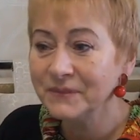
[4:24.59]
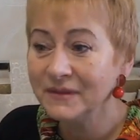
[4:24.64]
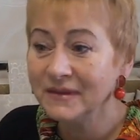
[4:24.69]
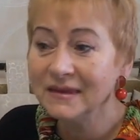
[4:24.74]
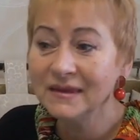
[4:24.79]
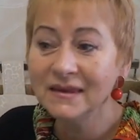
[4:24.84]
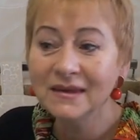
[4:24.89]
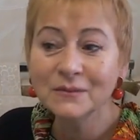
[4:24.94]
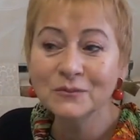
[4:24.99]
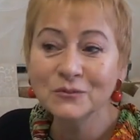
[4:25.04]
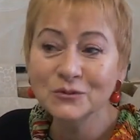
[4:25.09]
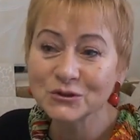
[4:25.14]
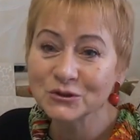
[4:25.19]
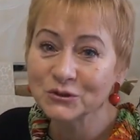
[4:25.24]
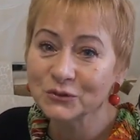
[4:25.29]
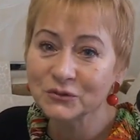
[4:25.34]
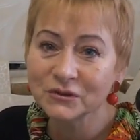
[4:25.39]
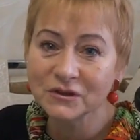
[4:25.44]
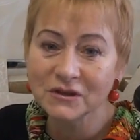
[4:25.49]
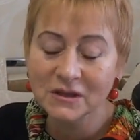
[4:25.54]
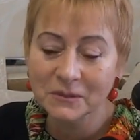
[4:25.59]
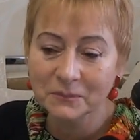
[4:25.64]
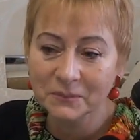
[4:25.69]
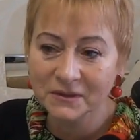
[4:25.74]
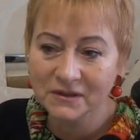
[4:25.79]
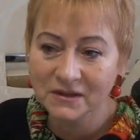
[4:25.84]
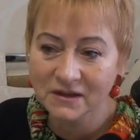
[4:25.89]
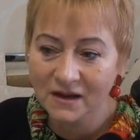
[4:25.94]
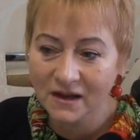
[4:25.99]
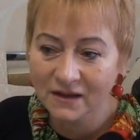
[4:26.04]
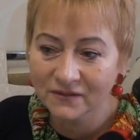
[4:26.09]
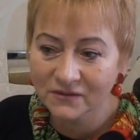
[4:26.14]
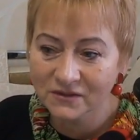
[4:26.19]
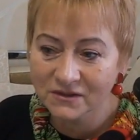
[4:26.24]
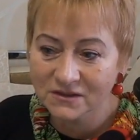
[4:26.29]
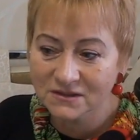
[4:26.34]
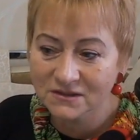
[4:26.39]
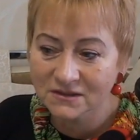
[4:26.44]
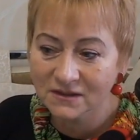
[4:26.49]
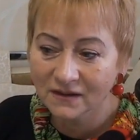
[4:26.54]
и ему что-то не
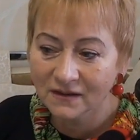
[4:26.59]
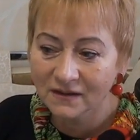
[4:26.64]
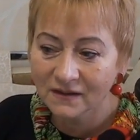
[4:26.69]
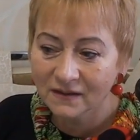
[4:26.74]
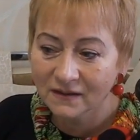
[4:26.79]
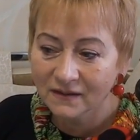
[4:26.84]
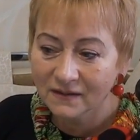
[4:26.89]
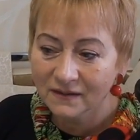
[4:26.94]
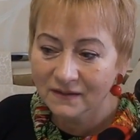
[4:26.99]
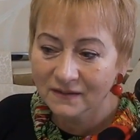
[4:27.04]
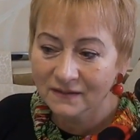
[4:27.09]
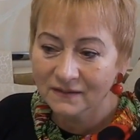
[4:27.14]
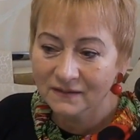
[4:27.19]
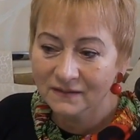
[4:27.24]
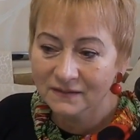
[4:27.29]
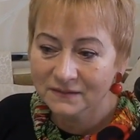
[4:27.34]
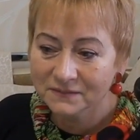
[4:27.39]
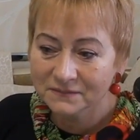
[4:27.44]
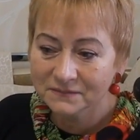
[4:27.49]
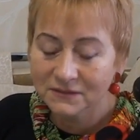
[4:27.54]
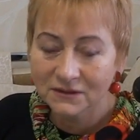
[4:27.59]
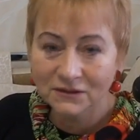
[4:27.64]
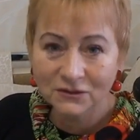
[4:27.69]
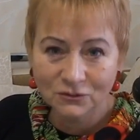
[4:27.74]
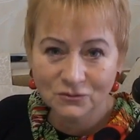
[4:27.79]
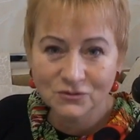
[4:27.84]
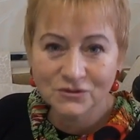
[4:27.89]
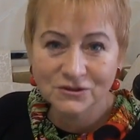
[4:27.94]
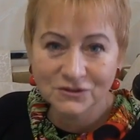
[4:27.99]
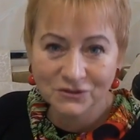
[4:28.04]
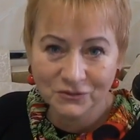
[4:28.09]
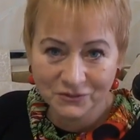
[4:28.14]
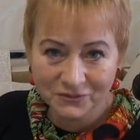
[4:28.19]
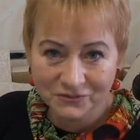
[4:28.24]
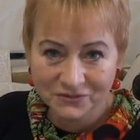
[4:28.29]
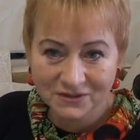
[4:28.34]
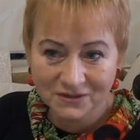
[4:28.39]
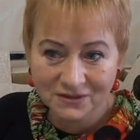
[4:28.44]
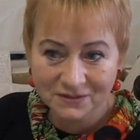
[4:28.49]
понравилось, а, это тоже здорово